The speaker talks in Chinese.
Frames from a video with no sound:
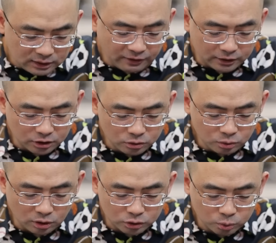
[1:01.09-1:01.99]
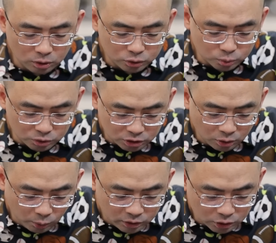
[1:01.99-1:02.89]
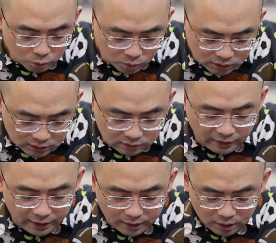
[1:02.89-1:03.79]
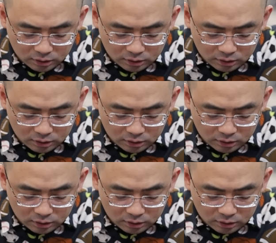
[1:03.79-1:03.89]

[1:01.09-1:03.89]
立法程序呢，除了主持会议的主席以外，